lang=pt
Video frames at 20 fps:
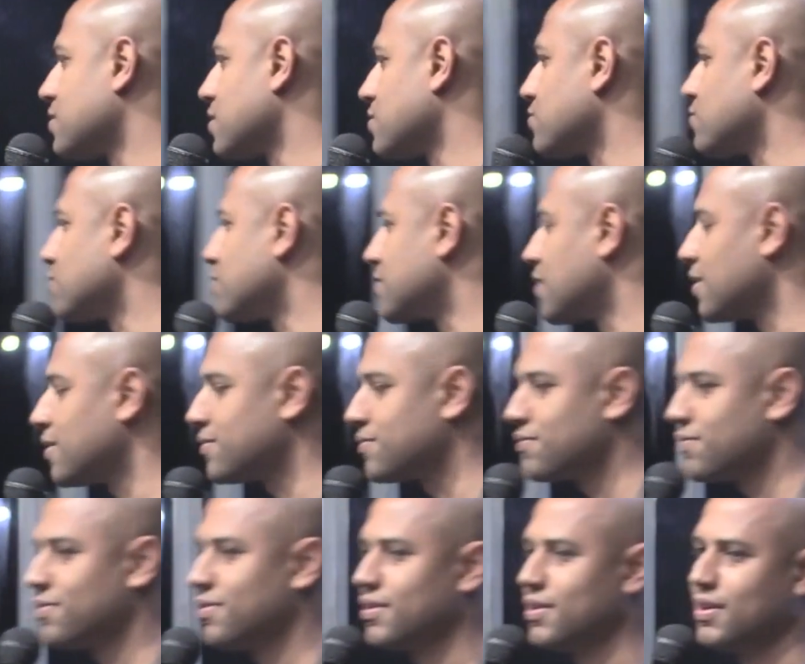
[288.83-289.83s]
Jesus teve.
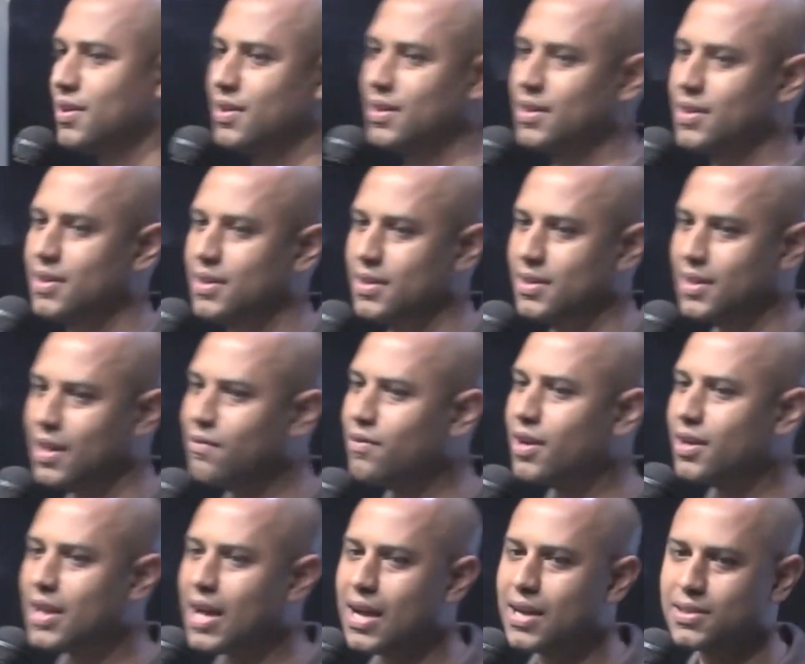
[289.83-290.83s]
Na
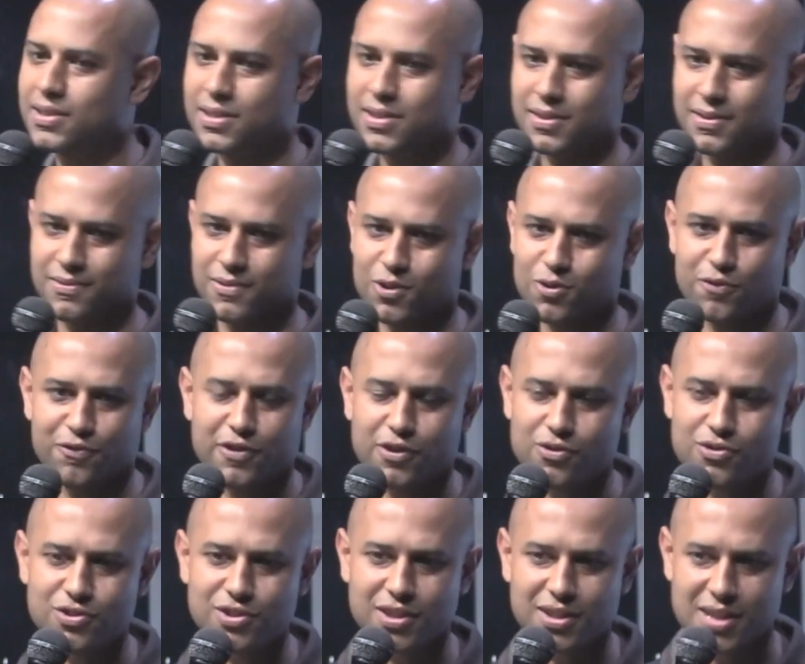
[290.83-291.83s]
verdade, eu não
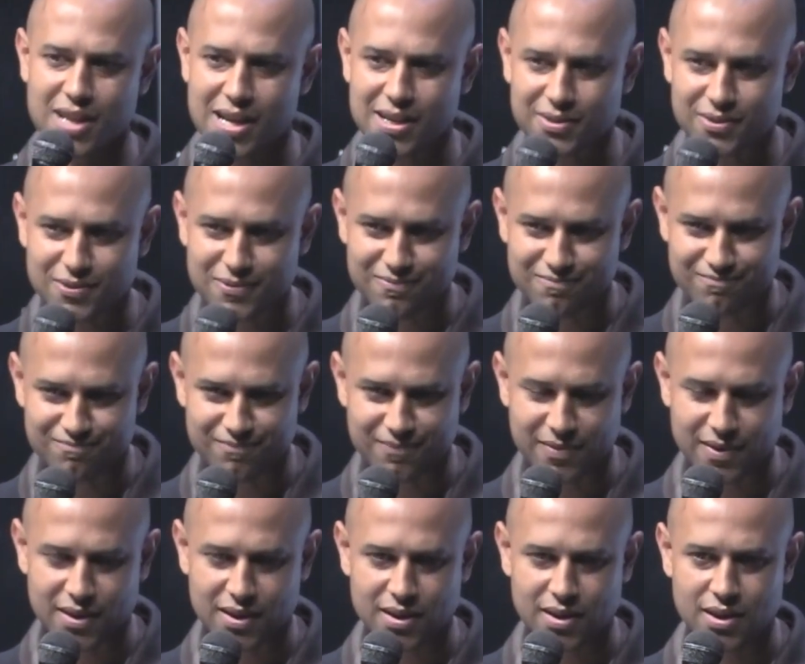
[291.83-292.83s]
fico indignado.
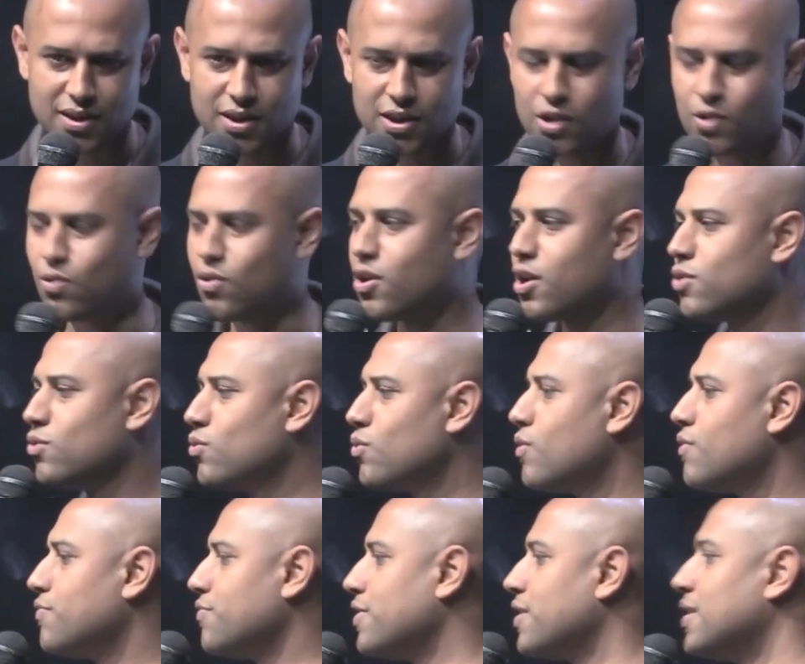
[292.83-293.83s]
Eu olho
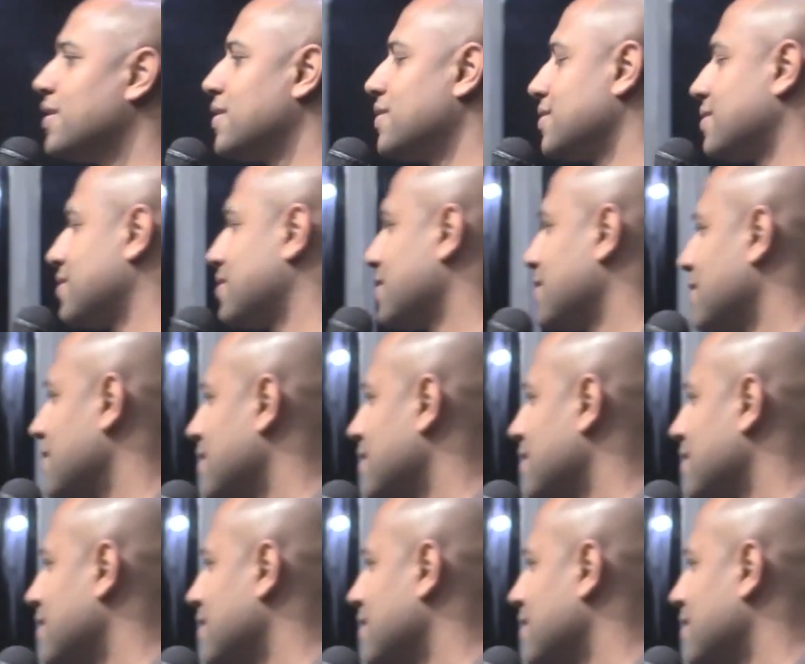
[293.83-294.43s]
ovelhas